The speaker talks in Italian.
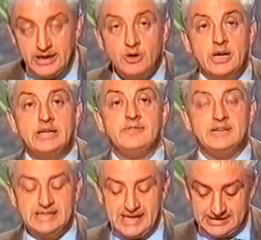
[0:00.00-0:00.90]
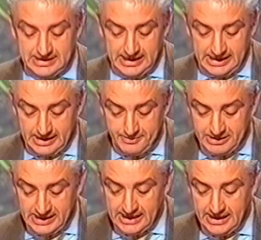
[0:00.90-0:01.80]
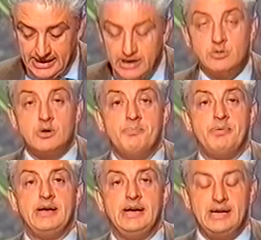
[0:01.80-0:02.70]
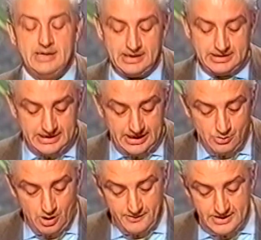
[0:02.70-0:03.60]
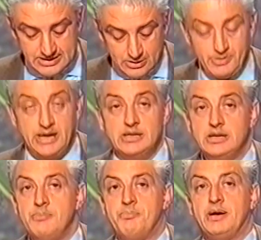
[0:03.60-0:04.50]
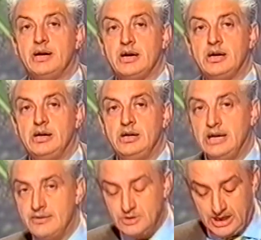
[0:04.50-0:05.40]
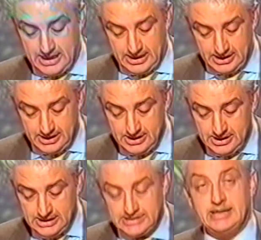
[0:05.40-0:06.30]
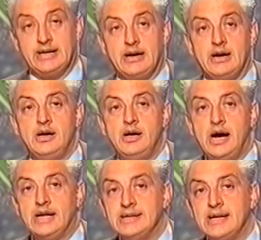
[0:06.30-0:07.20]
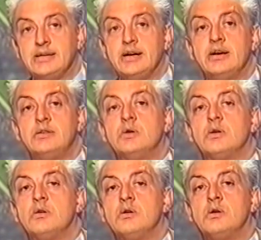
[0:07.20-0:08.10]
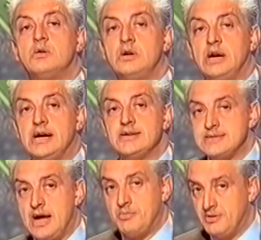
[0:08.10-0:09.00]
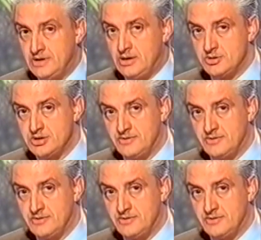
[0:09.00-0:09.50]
ora è diventata la capitale europea eh, dei nuovi strumenti per lavorare la terra. Andata e ritorno con la Same. Vediamo il